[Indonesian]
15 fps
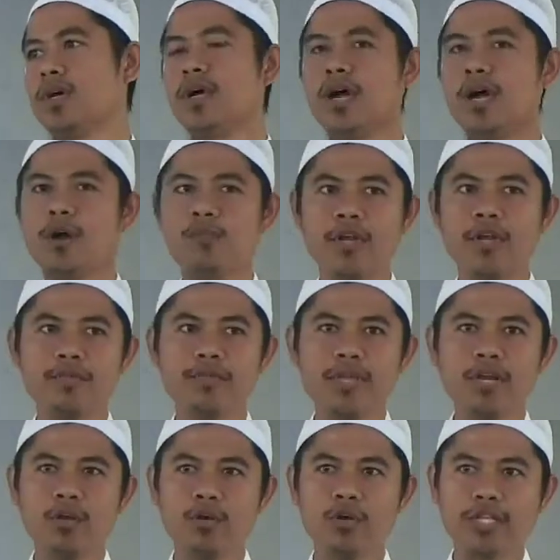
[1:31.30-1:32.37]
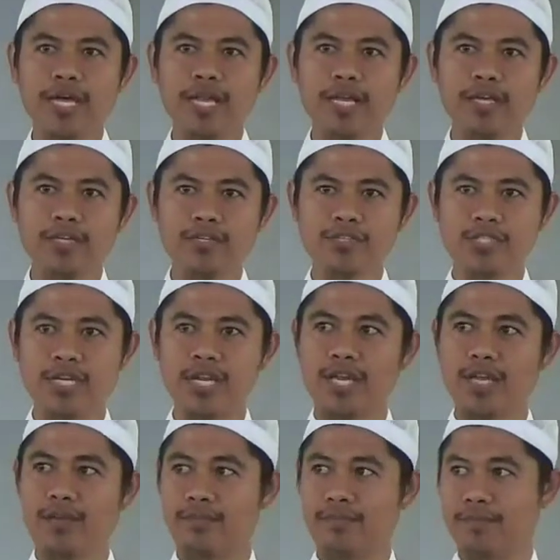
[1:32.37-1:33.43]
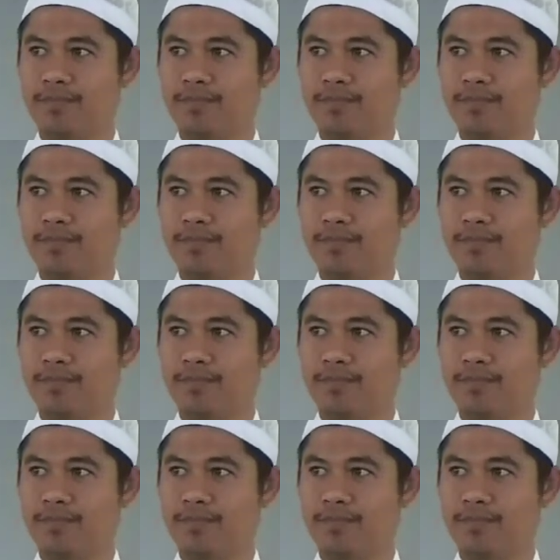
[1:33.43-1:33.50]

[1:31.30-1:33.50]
kaum Nabi Lot salam